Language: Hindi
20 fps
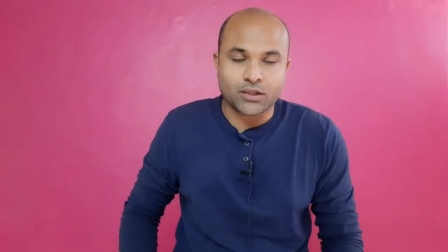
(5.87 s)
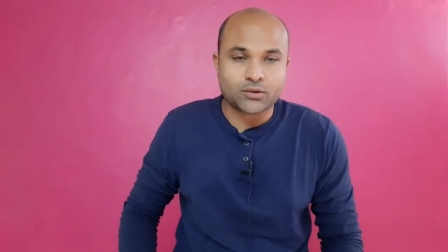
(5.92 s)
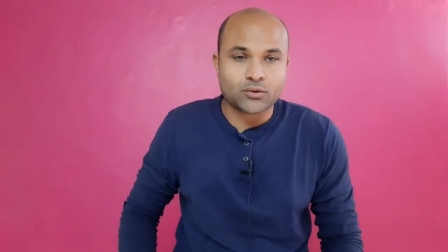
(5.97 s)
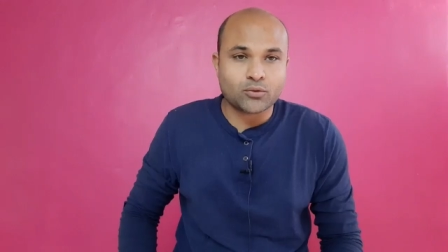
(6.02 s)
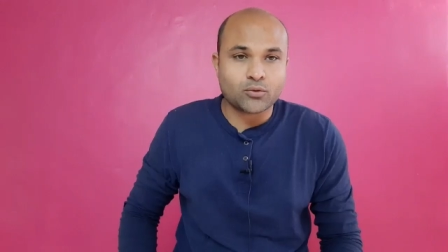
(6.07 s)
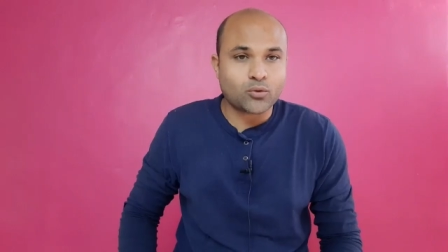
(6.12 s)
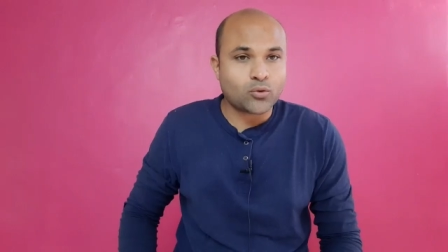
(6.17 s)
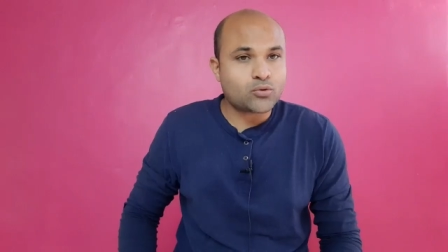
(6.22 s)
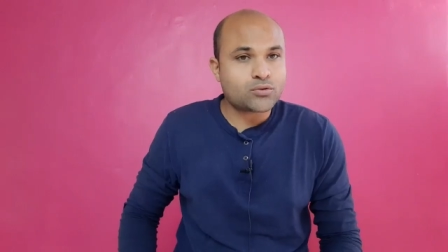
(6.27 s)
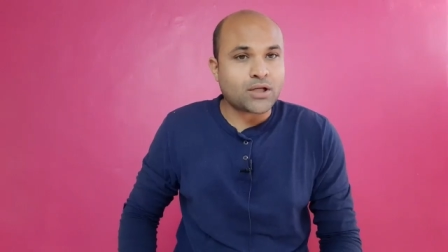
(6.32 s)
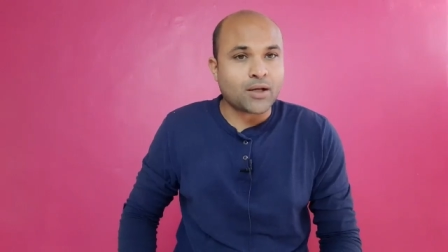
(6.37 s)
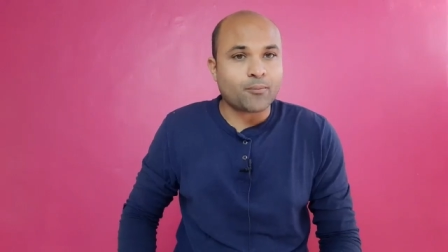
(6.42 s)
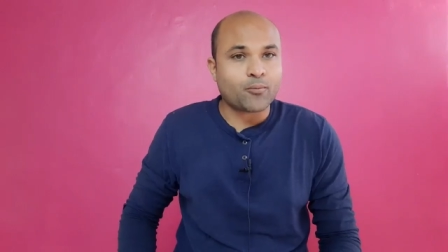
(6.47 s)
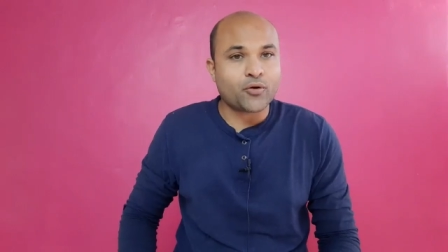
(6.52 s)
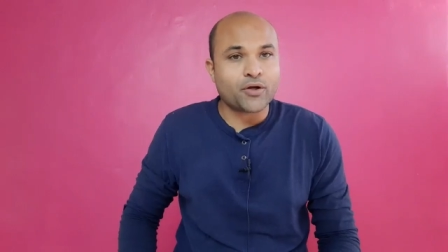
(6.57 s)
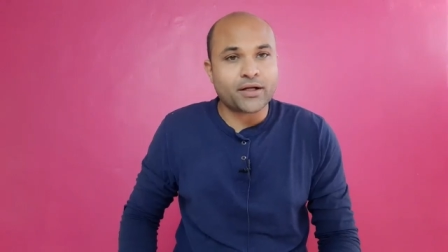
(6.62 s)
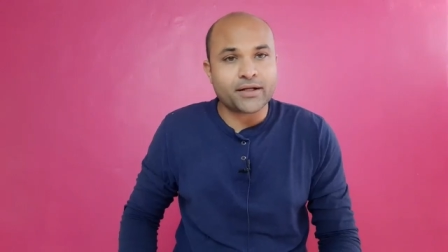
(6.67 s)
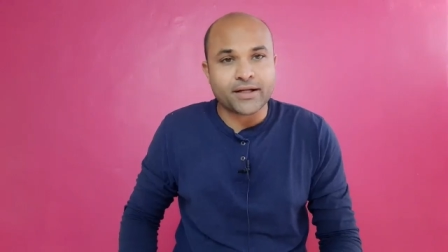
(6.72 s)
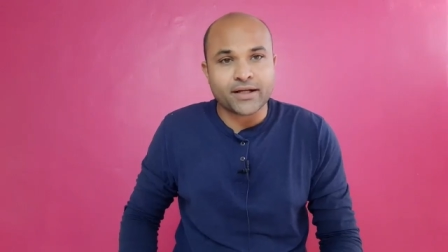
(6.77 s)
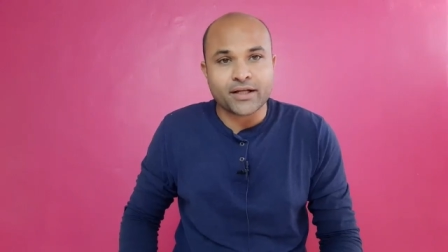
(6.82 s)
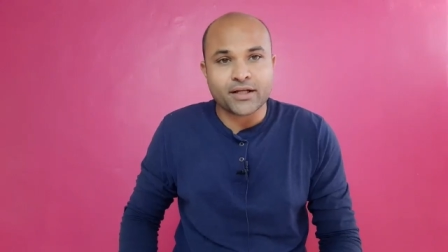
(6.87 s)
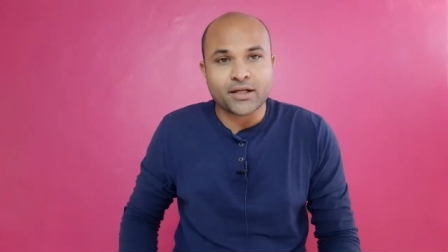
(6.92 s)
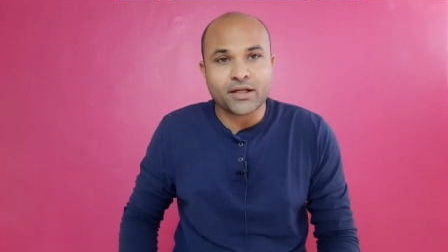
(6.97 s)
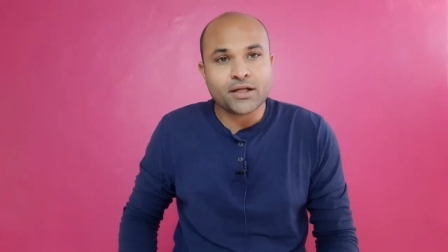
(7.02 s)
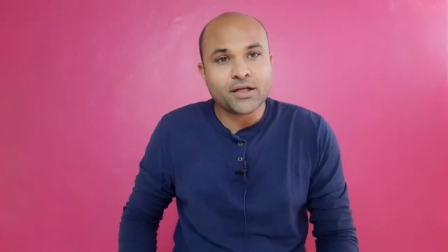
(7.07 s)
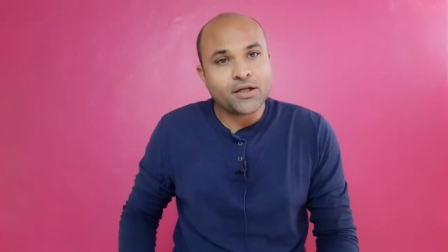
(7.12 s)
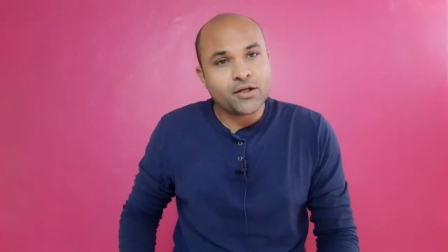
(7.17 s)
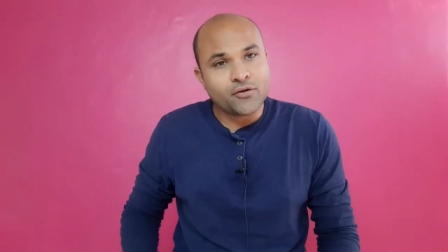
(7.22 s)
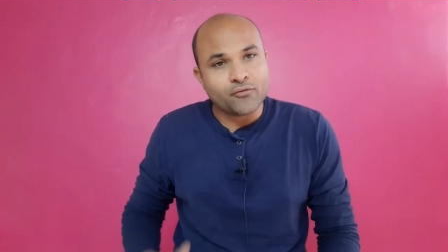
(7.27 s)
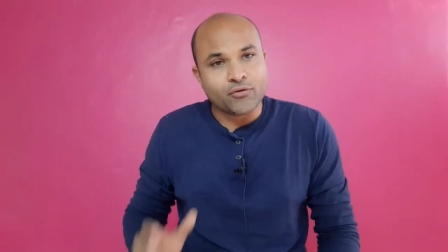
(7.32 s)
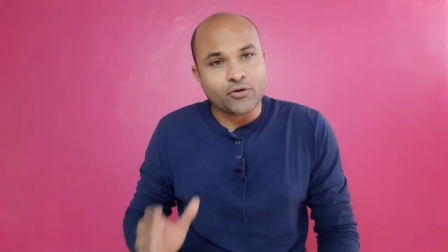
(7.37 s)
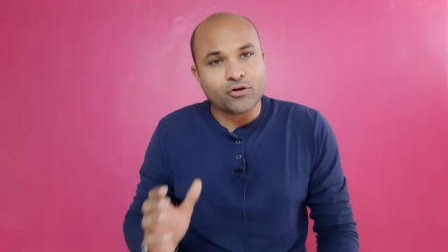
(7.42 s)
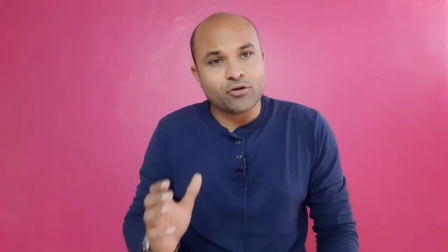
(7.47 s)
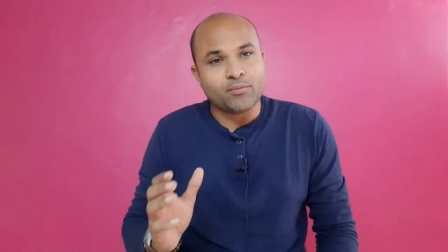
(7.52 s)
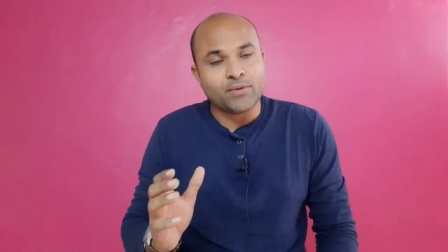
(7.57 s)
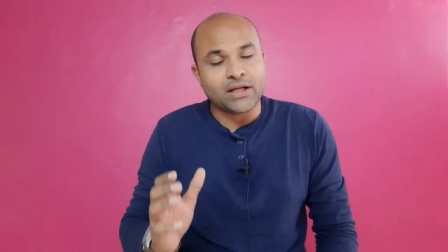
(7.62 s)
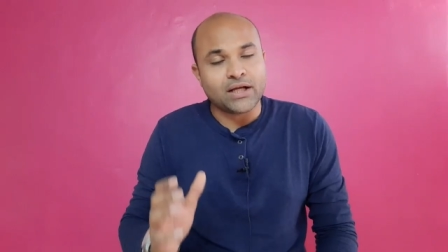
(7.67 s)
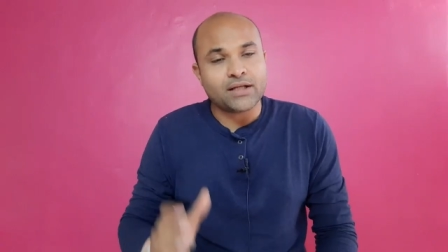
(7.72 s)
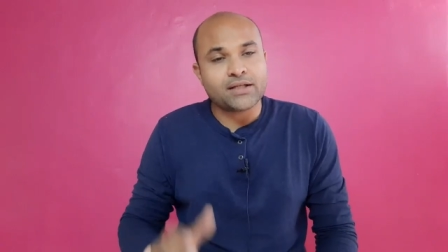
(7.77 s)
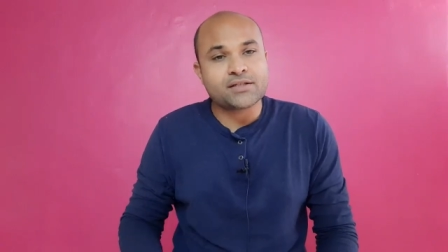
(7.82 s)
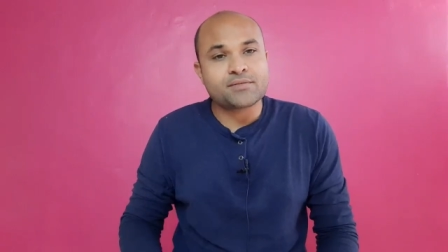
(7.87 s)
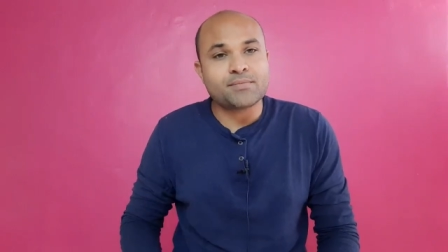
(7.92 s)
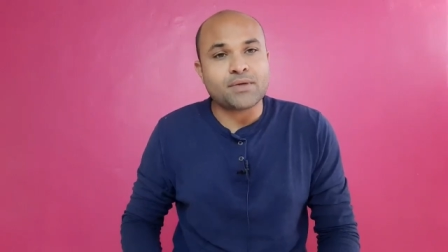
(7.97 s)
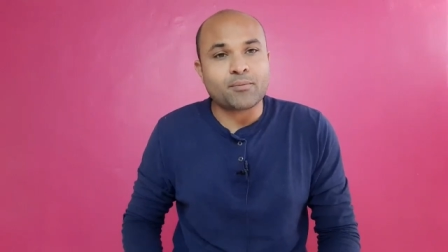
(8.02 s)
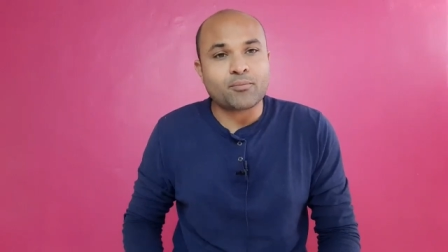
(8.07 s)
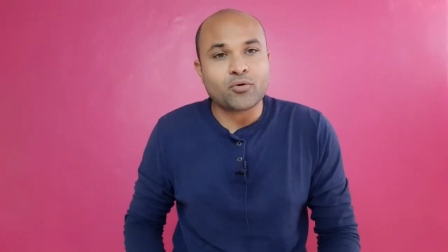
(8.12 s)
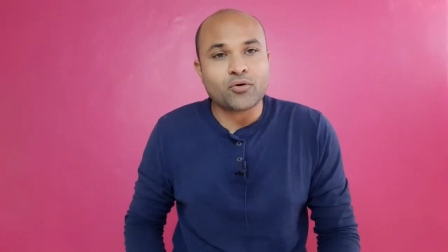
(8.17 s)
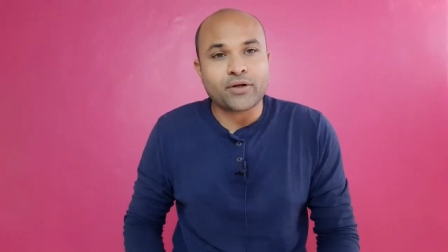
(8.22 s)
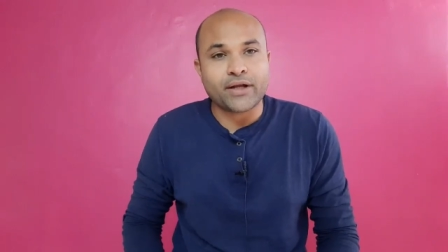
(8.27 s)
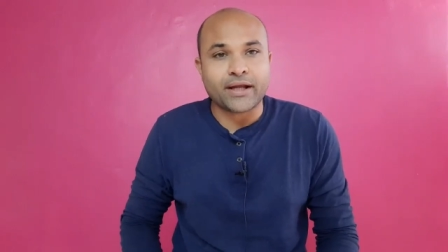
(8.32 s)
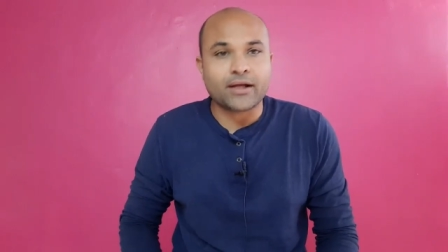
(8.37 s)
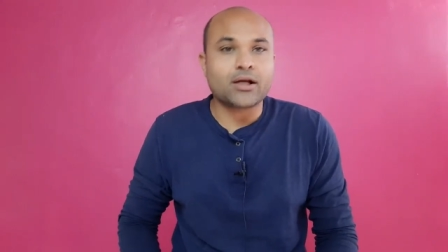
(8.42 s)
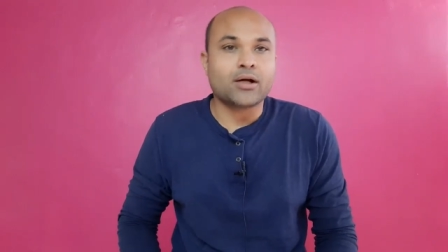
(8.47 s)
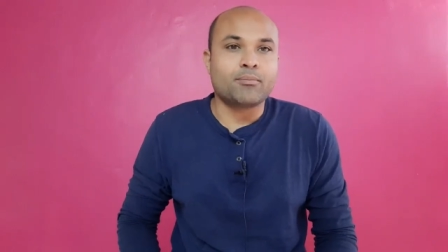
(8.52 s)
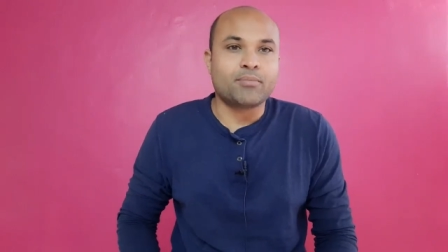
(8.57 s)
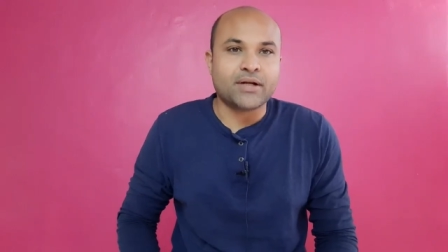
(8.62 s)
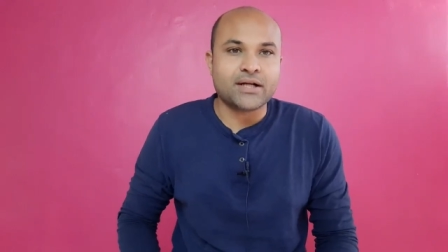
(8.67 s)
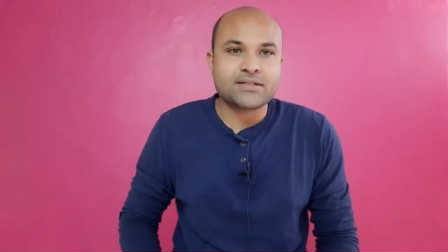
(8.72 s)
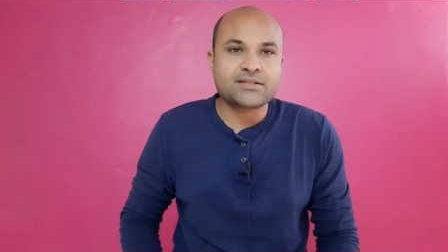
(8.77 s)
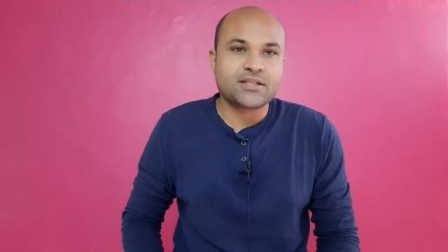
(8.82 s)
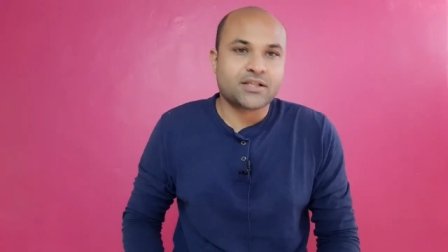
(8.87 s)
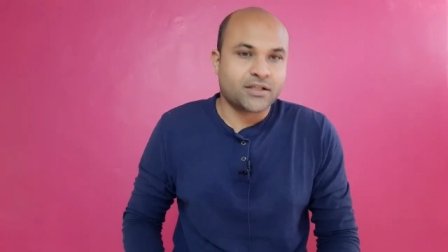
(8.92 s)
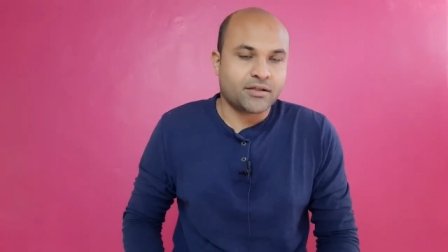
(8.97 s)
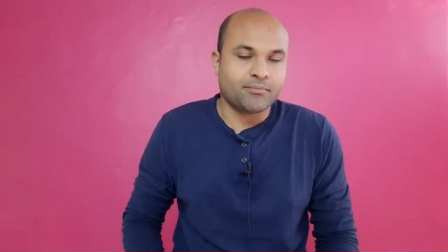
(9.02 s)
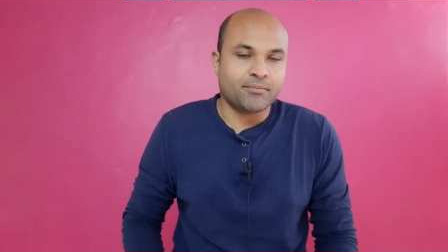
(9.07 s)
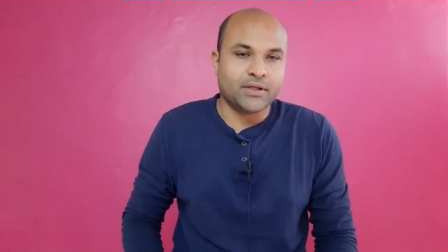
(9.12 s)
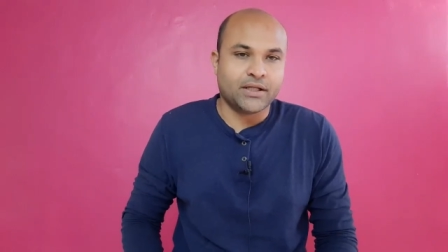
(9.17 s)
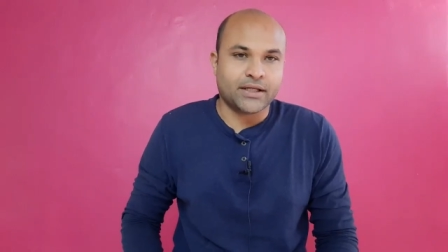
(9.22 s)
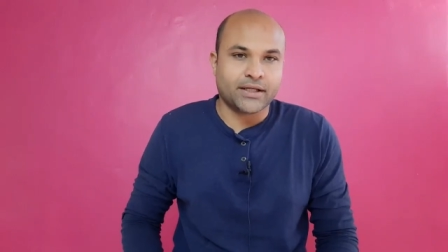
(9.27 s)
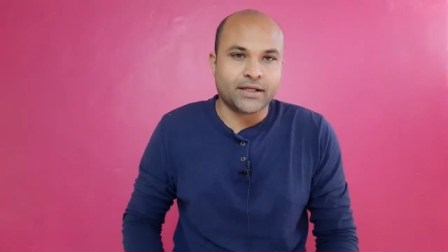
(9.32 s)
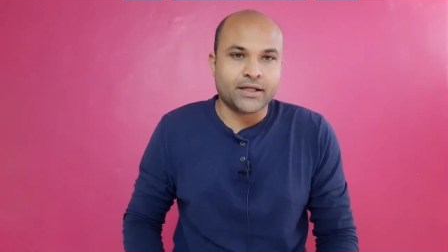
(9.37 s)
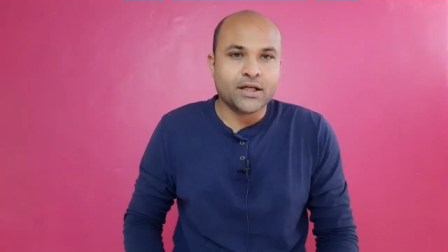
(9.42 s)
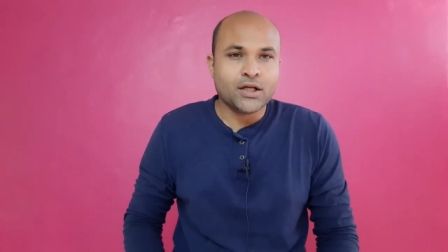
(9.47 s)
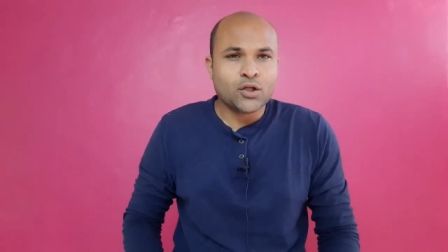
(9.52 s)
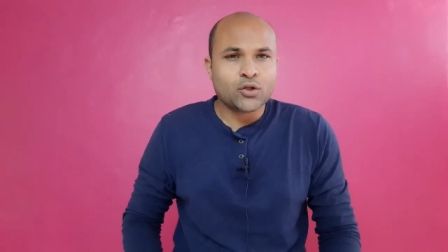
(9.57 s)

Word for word: तो रोज़ आपको एक डेली वीडियो मिलेगा जिसमें आपको टेक अपडेट्स मिलेगी